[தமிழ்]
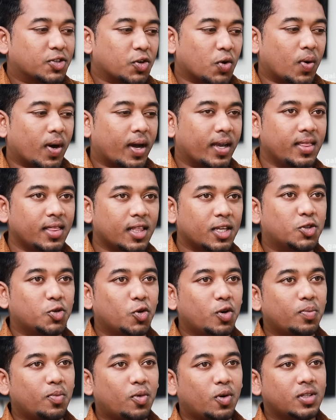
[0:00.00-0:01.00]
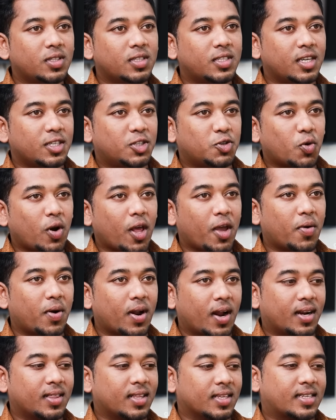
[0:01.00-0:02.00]
ஸோ இந்த ஜூன் முடிஞ்சு
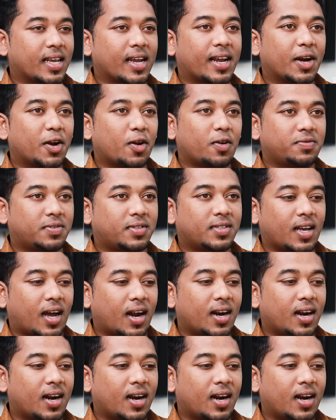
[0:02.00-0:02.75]
ஜூலையோட அந்த செகண்ட் ஆஃப்